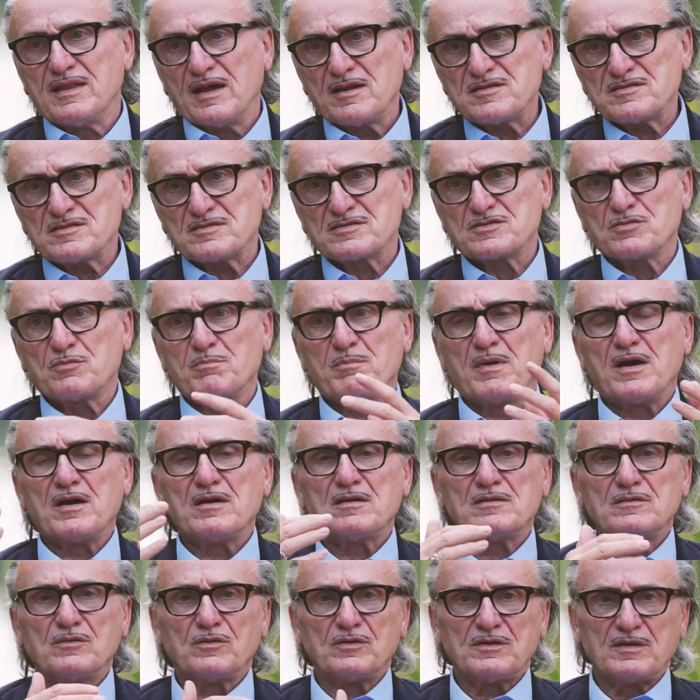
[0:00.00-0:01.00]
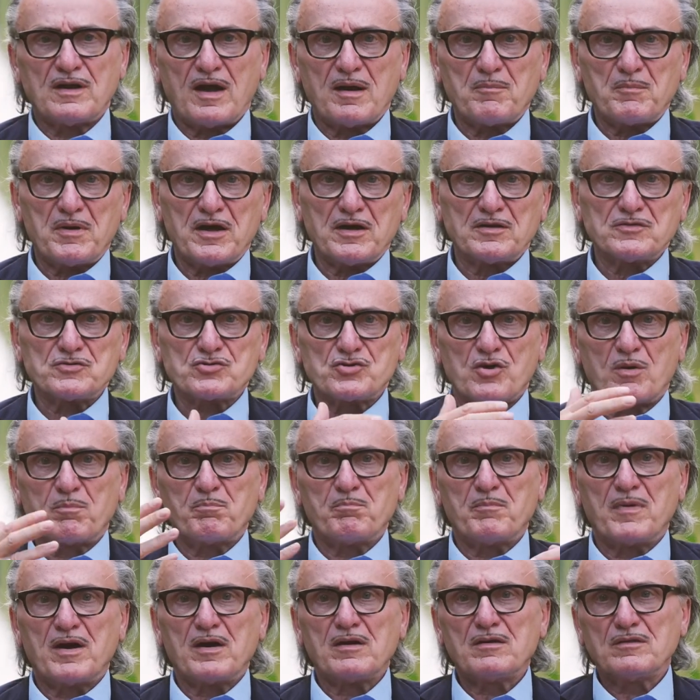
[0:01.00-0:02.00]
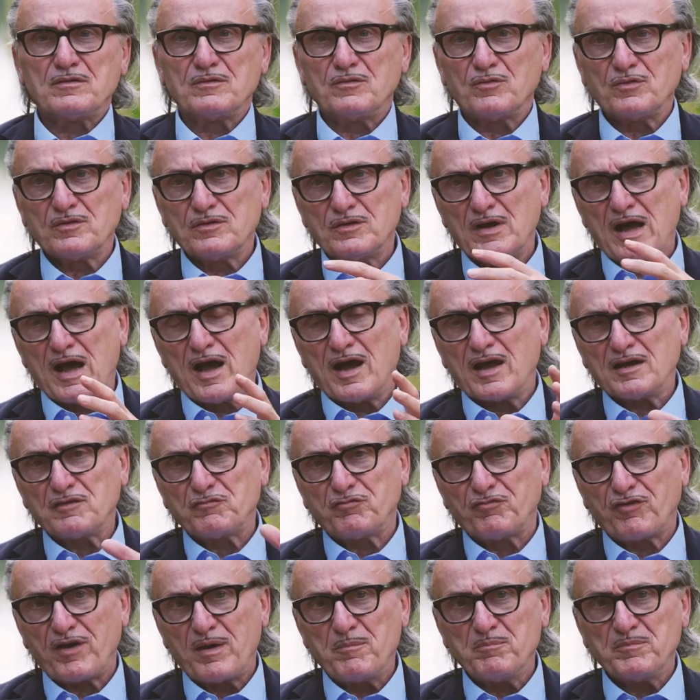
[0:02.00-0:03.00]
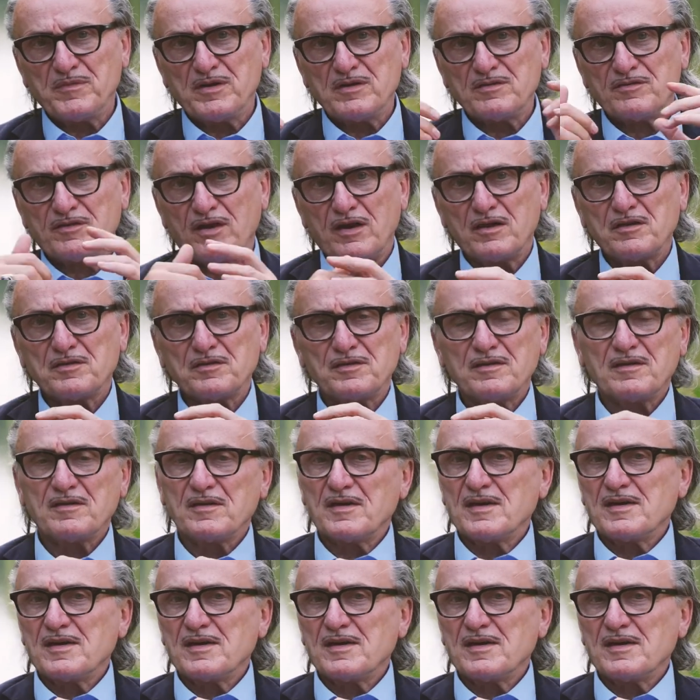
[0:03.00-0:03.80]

das zu machen und da mal einen Job machen und artfremde Sachen,